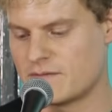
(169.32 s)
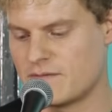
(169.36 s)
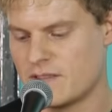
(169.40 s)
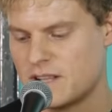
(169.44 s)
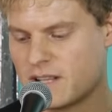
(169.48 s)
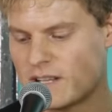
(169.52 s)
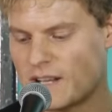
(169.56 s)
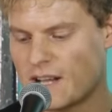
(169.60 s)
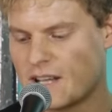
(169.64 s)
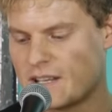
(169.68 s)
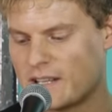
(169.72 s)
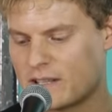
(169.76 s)

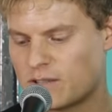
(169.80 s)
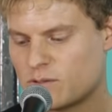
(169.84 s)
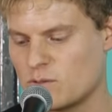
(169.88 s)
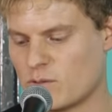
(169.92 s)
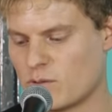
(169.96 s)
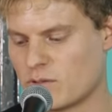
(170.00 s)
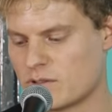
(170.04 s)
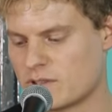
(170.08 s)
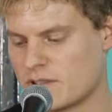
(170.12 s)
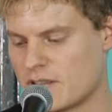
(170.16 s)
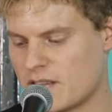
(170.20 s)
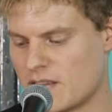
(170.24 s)
will keine
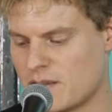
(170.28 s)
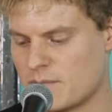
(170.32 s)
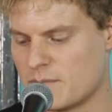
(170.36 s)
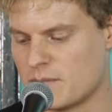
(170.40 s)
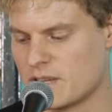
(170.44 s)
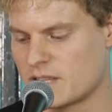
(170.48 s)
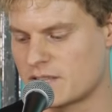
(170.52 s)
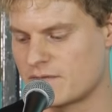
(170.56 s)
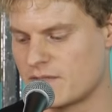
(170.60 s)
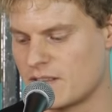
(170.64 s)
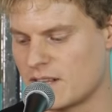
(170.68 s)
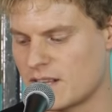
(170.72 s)
Drogen nehmen,
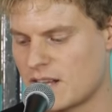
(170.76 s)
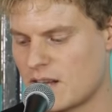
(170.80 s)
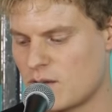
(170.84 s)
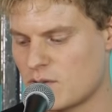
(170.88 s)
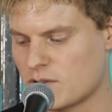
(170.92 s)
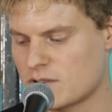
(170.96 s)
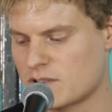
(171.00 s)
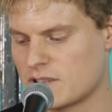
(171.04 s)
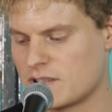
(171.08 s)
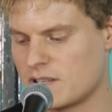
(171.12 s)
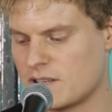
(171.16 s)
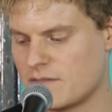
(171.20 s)
ich will
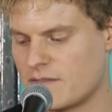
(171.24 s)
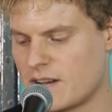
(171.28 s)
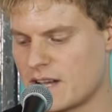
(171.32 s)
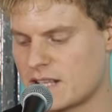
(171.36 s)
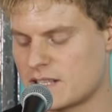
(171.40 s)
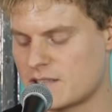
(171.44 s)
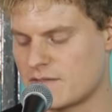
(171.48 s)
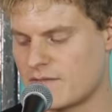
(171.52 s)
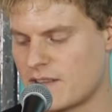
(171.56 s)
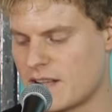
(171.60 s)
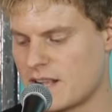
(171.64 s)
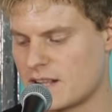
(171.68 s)
raus in die
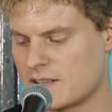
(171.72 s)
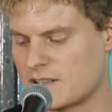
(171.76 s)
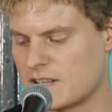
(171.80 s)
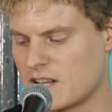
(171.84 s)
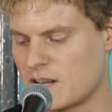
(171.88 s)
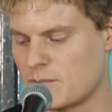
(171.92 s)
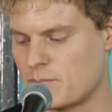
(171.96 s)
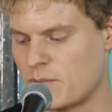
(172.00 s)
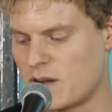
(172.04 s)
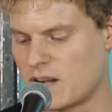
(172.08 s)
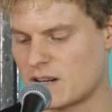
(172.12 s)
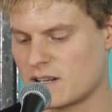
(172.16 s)
weite Welt,
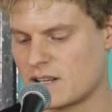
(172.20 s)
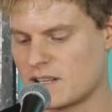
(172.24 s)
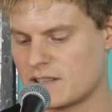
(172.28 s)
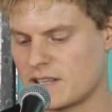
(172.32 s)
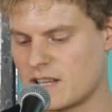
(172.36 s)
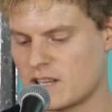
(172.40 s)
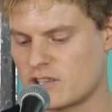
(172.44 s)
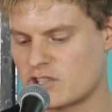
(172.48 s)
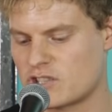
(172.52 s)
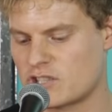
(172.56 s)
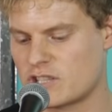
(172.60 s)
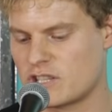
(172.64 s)
nach
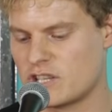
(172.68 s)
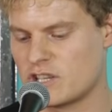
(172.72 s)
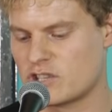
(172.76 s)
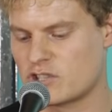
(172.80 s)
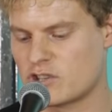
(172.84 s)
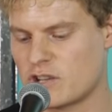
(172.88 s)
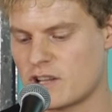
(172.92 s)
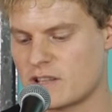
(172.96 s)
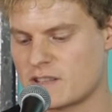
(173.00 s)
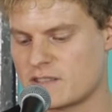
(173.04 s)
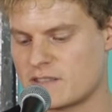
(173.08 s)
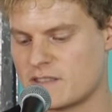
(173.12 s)
Bangladesch
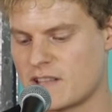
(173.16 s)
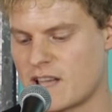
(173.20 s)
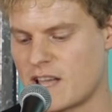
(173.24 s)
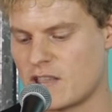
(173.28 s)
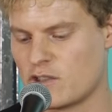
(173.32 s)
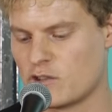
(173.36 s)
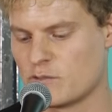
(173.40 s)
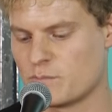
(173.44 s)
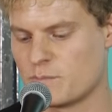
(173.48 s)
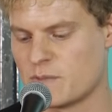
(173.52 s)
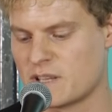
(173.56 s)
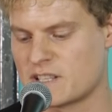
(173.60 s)
T-Shirts nähen
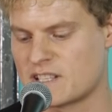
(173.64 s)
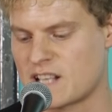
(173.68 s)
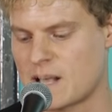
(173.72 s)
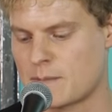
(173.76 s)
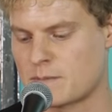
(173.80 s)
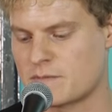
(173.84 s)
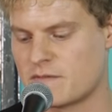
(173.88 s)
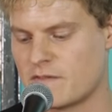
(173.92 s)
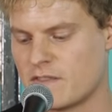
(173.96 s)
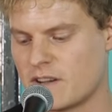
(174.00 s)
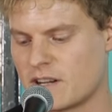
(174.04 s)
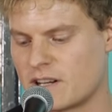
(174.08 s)
und mich
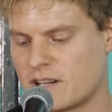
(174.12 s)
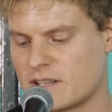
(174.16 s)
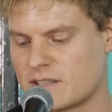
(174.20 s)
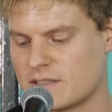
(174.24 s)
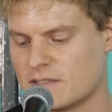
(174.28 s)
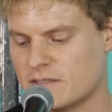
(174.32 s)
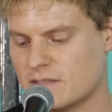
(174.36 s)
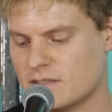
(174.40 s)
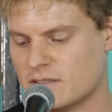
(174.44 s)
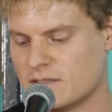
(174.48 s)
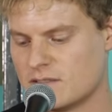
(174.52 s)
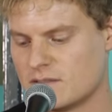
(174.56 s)
selbst verwirklichen.